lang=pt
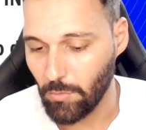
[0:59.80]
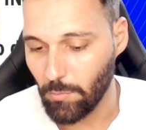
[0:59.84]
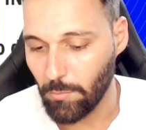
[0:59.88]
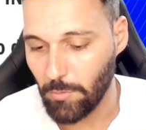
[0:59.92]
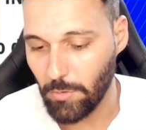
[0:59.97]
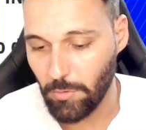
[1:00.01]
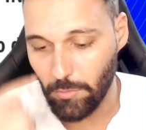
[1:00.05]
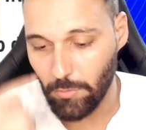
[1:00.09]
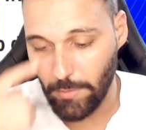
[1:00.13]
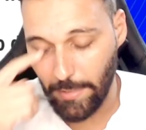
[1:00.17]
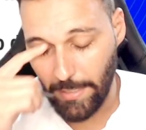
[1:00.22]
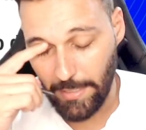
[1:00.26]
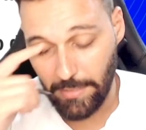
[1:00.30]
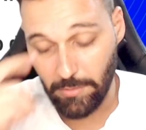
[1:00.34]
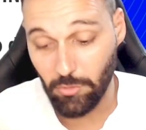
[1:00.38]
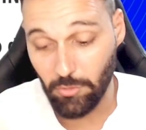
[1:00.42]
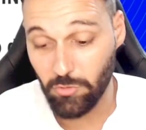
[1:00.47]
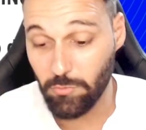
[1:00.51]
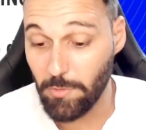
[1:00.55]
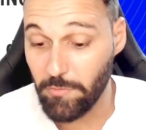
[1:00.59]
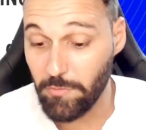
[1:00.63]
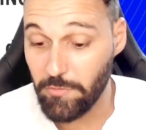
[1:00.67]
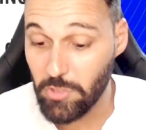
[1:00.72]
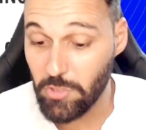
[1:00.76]
número é, em
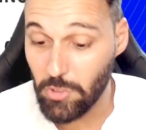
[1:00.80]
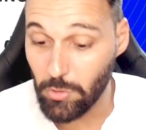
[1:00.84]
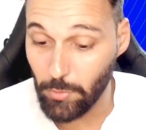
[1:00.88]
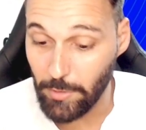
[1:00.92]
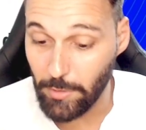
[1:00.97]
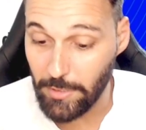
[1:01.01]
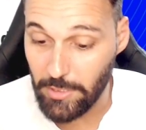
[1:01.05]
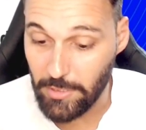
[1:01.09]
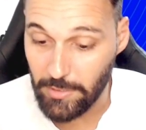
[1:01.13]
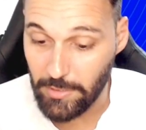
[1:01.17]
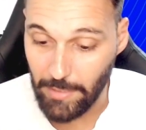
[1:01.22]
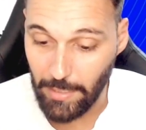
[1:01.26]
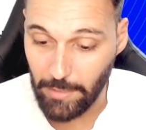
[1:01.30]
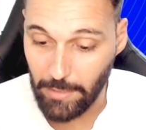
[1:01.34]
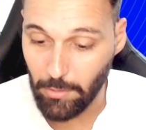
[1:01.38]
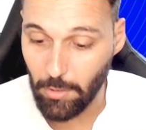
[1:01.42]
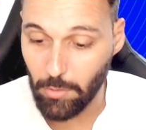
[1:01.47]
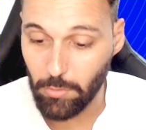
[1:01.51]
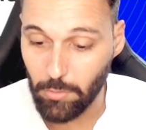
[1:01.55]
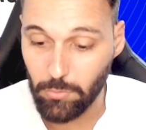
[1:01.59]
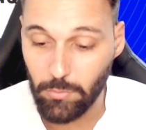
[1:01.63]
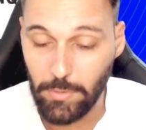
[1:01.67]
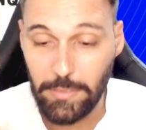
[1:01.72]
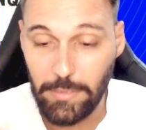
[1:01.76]
2022, tá?
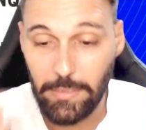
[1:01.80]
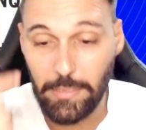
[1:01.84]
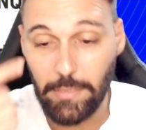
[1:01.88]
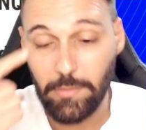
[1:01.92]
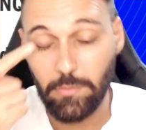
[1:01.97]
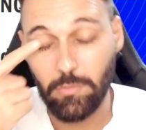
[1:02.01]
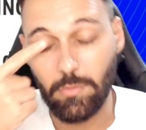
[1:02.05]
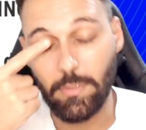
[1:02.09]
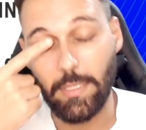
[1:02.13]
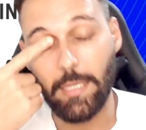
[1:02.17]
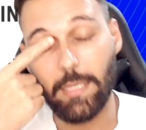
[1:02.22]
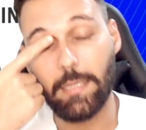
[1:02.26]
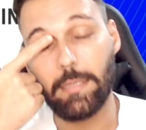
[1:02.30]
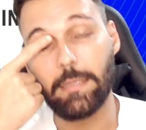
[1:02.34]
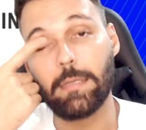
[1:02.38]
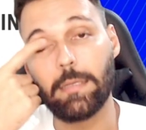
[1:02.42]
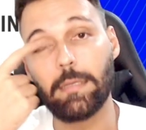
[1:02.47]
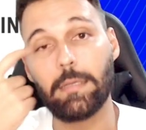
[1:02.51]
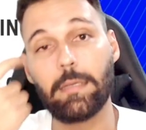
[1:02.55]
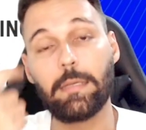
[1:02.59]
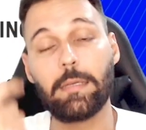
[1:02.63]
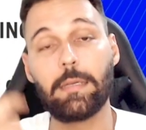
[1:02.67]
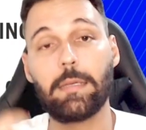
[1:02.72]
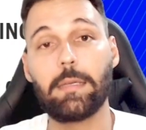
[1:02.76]
Logo no início, né?
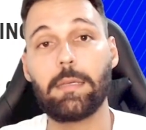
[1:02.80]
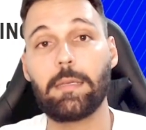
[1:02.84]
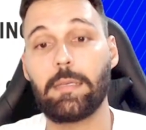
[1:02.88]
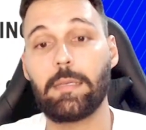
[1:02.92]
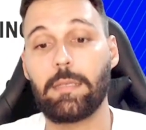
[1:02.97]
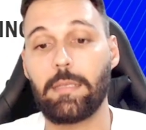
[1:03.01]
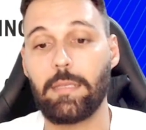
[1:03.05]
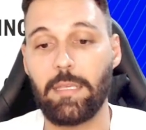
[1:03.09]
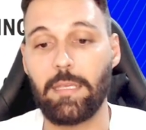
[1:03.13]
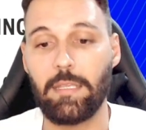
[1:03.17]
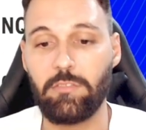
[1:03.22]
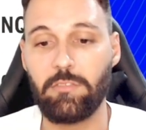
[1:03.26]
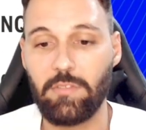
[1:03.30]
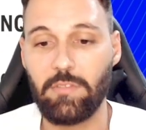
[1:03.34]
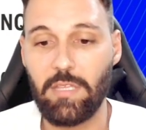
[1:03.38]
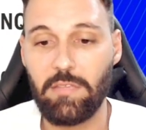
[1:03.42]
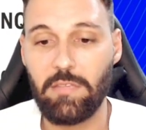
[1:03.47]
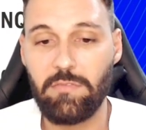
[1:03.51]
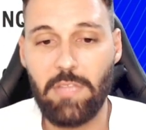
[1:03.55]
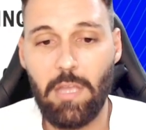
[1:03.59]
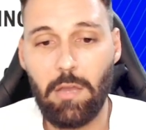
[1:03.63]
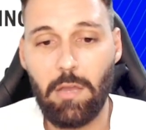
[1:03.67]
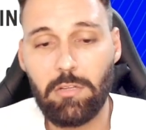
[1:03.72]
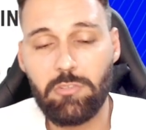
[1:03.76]
A gente
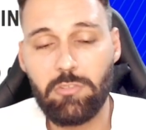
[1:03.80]
teve